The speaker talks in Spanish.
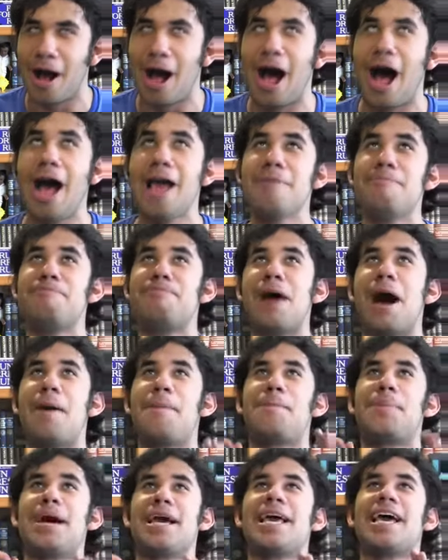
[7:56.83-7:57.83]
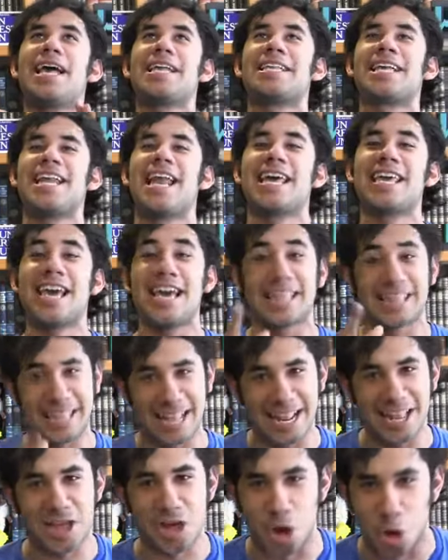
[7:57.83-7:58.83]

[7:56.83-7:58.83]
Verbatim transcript: ¡Ay, papaya de Celaya! Del